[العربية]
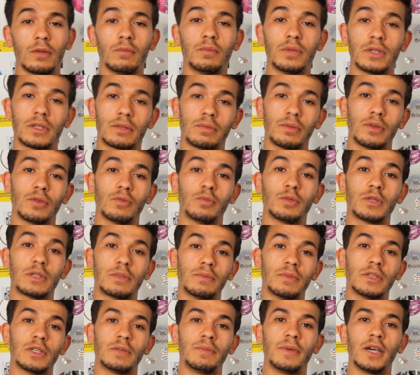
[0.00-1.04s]
باسمي
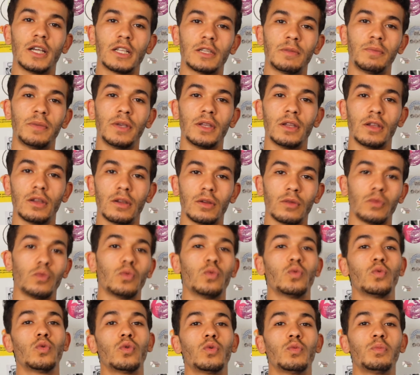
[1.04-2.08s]
وباسم جماعه بيل
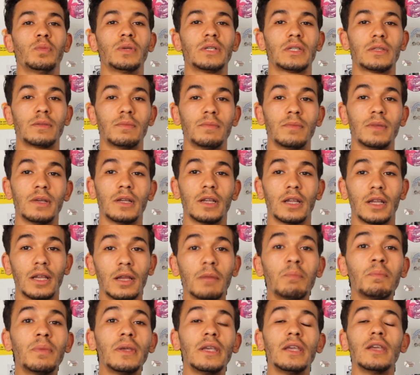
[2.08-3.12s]
وباسم
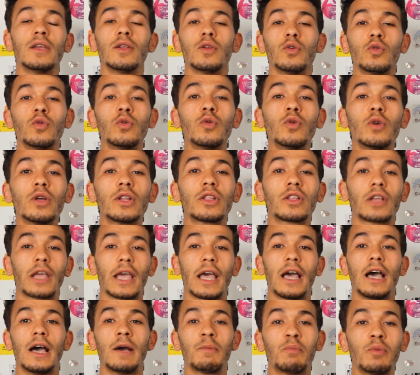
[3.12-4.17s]
البيل وبود
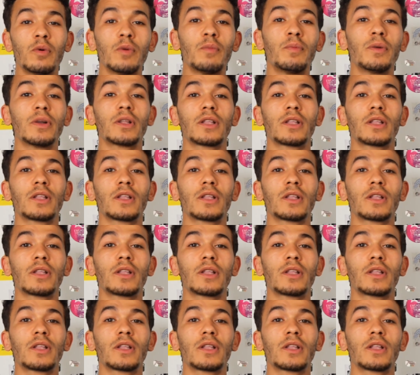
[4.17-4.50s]
كامب